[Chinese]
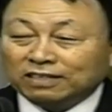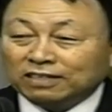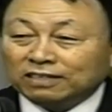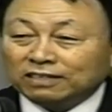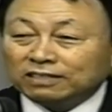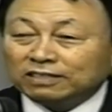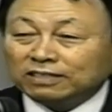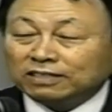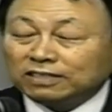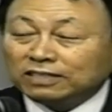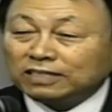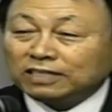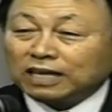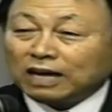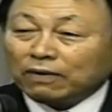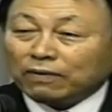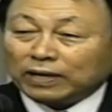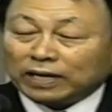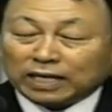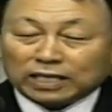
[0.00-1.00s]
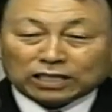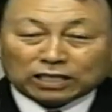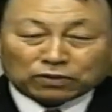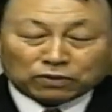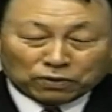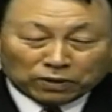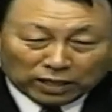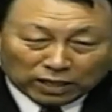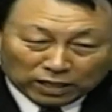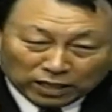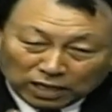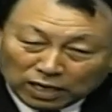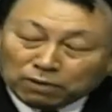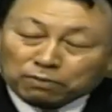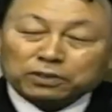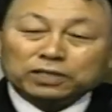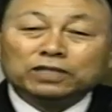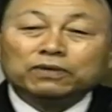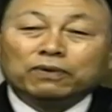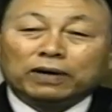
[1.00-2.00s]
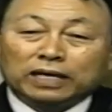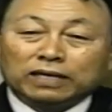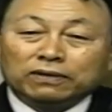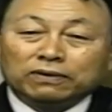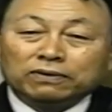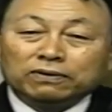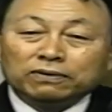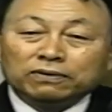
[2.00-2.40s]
那么今天我们来到了主面前，